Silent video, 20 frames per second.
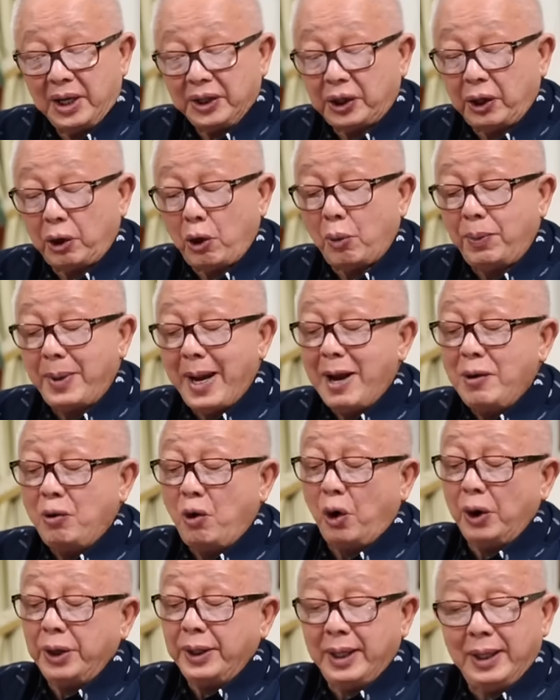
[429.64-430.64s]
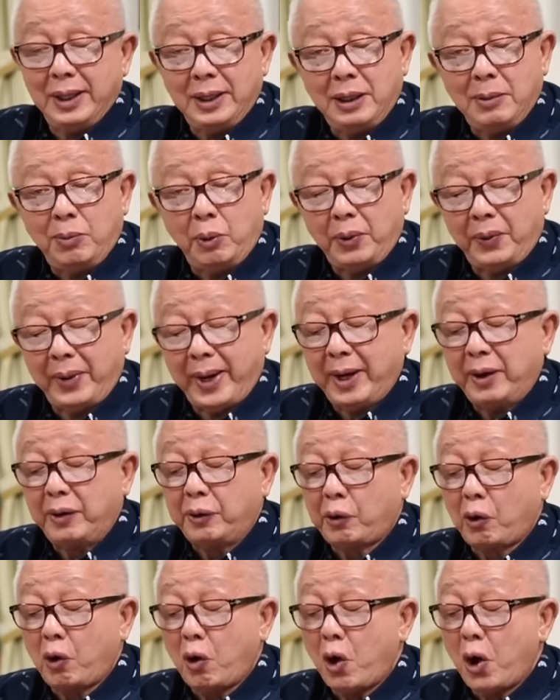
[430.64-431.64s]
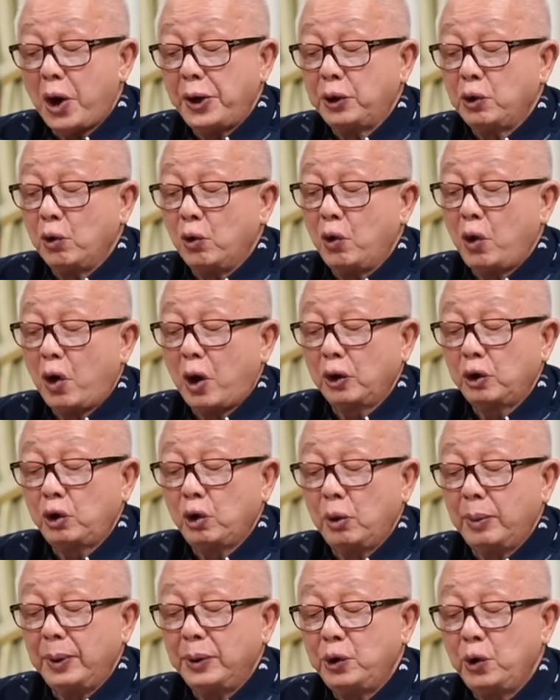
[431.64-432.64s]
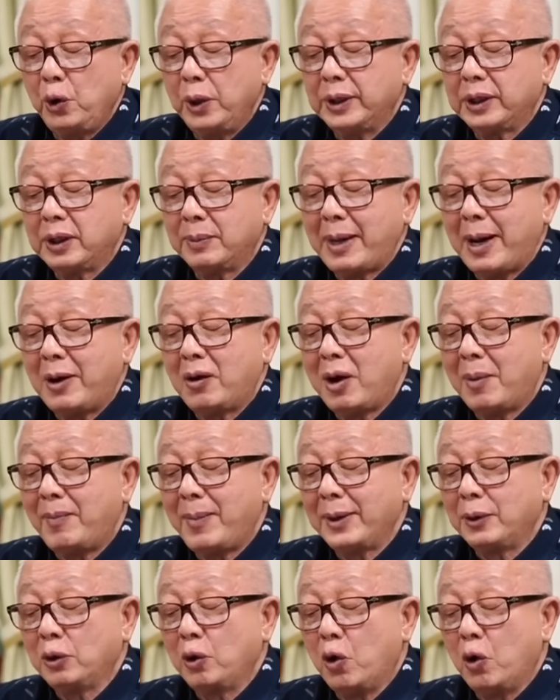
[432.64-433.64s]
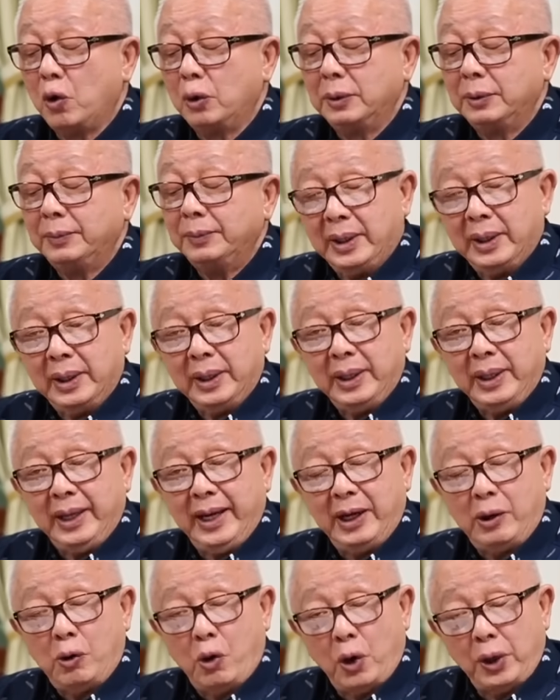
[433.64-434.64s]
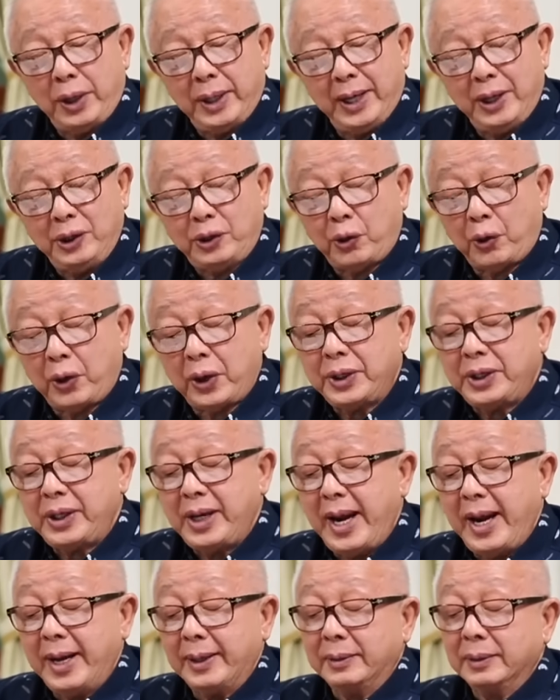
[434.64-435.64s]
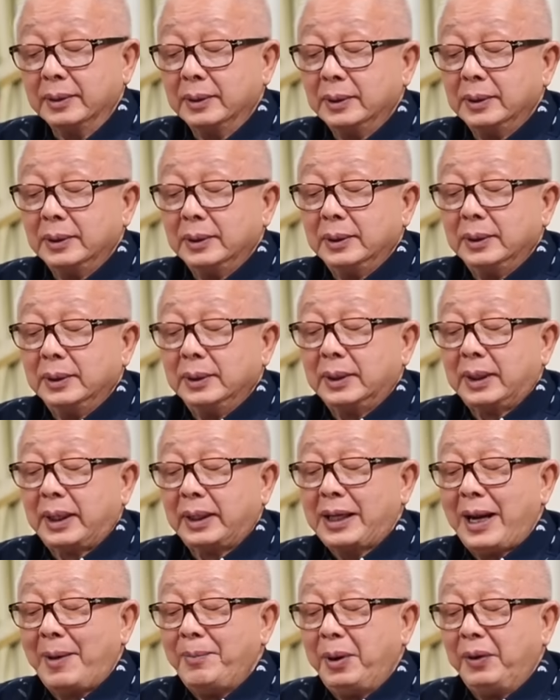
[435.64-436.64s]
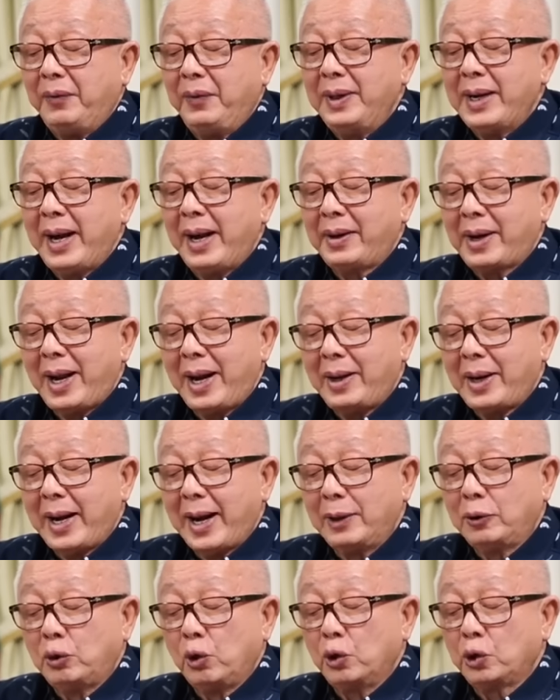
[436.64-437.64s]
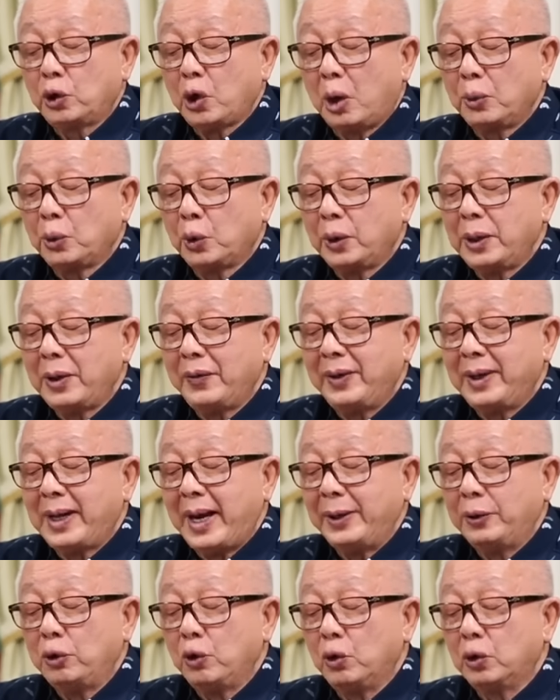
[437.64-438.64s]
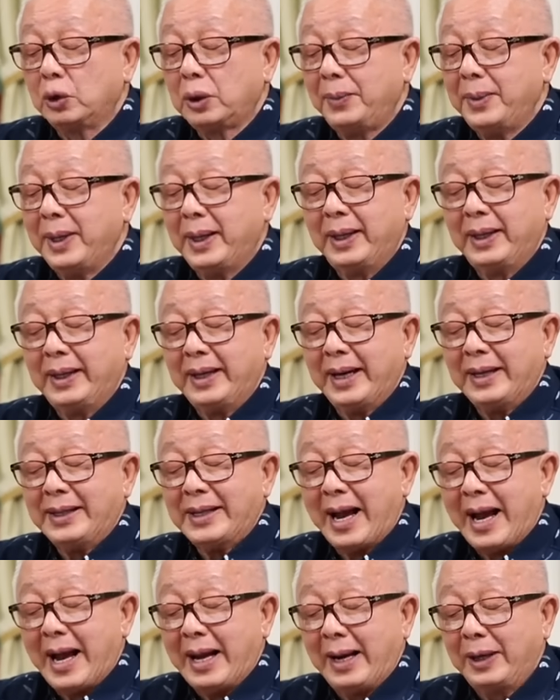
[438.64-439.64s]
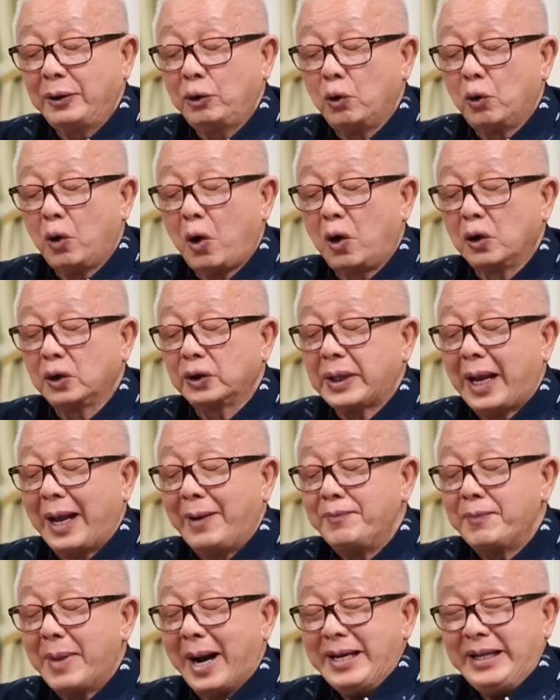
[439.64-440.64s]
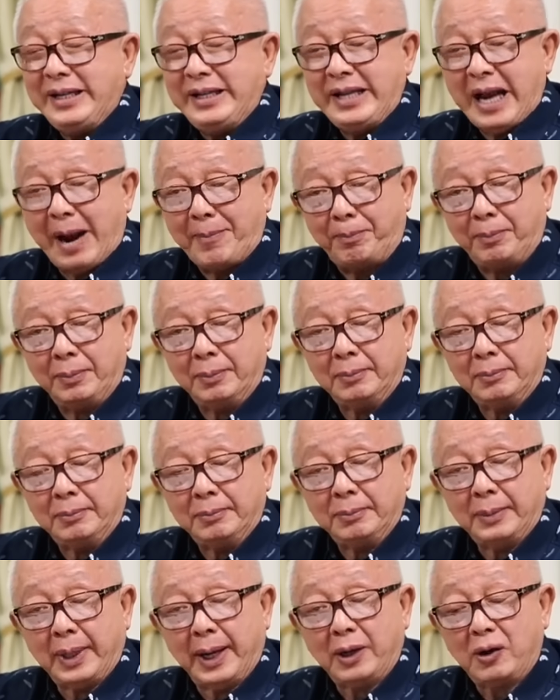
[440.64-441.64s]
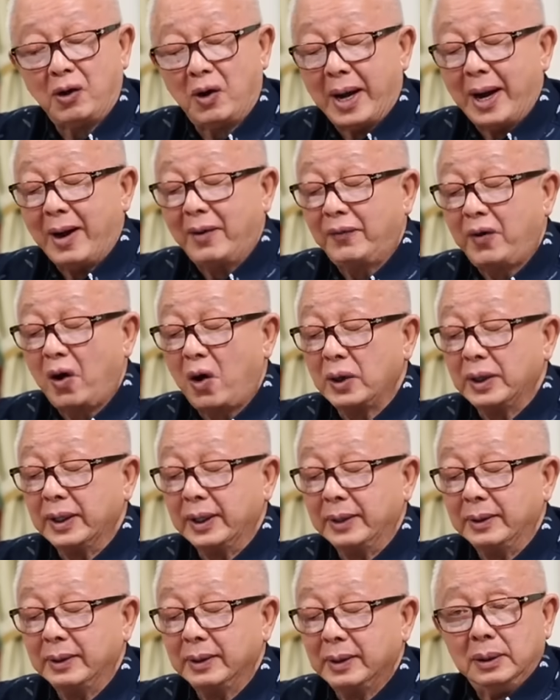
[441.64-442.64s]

สรุปแล้วคนหนึ่งคือพลตำรวจเอกรอยถูกขอตัวไปช่วยสภาความมั่นคงอีกคนหนึ่งสุรเชษฐ์กระทำผิดวินัยร้ายแรงถูกสอบสวนทางวินัยถูกดำเนินคดีอาญาและถูกออกศาลหมายจับในข้อหาฟอกเงิน